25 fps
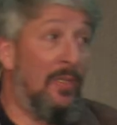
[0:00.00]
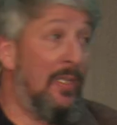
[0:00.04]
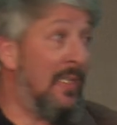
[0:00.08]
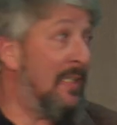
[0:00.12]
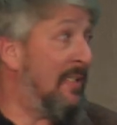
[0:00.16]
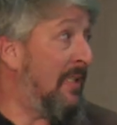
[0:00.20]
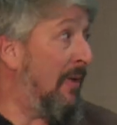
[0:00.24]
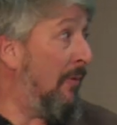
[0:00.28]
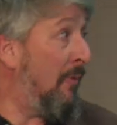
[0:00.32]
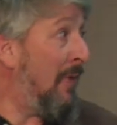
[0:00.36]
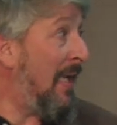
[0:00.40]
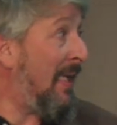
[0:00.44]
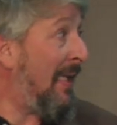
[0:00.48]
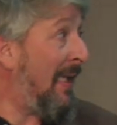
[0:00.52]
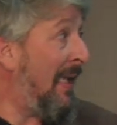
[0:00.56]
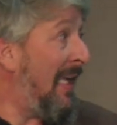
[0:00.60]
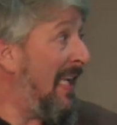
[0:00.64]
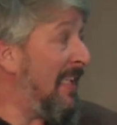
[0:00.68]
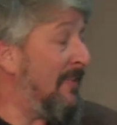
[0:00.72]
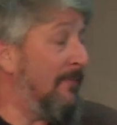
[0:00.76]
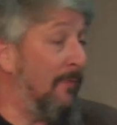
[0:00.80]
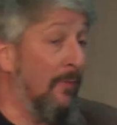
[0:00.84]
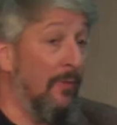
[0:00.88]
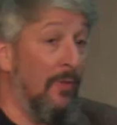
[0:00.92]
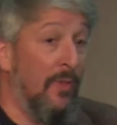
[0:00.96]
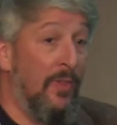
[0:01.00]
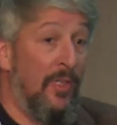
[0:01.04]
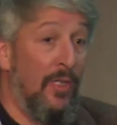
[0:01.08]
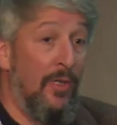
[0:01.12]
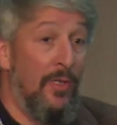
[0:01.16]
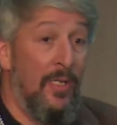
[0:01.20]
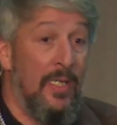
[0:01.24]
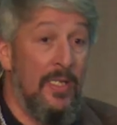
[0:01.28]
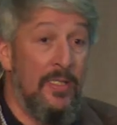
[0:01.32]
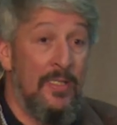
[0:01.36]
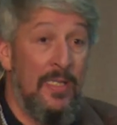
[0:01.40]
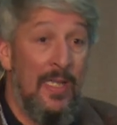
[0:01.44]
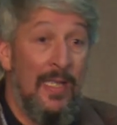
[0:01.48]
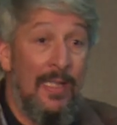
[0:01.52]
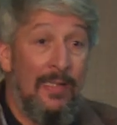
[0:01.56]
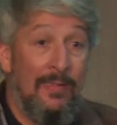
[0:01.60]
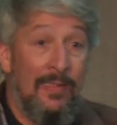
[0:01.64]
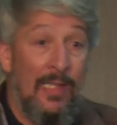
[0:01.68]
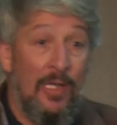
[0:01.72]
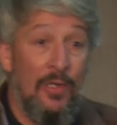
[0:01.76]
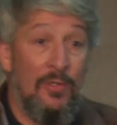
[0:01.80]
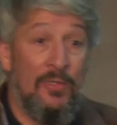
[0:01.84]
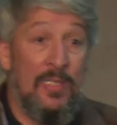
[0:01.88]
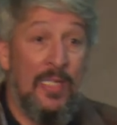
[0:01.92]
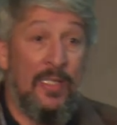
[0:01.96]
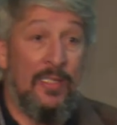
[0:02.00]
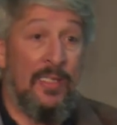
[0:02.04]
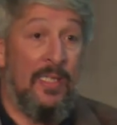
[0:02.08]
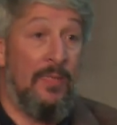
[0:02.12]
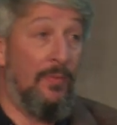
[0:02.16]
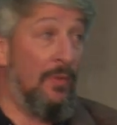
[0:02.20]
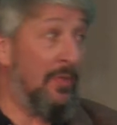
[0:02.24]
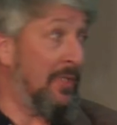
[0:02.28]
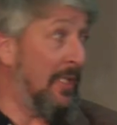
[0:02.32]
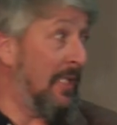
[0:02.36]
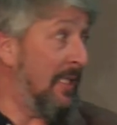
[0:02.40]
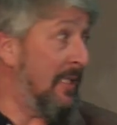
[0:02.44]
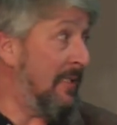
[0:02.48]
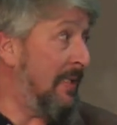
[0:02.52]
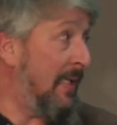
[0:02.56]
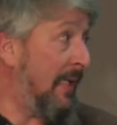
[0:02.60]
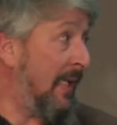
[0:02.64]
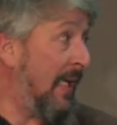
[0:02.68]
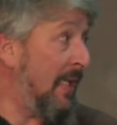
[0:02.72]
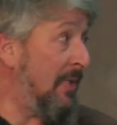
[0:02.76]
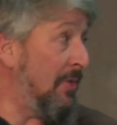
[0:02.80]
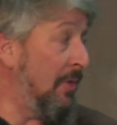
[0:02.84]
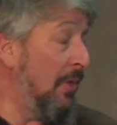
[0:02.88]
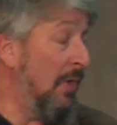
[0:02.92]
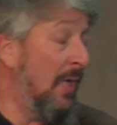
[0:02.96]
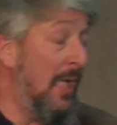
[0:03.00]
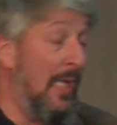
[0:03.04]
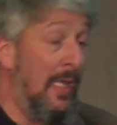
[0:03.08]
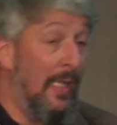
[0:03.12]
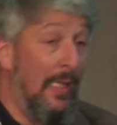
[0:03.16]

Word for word: y asegurar que las funciones de los activos, en este caso,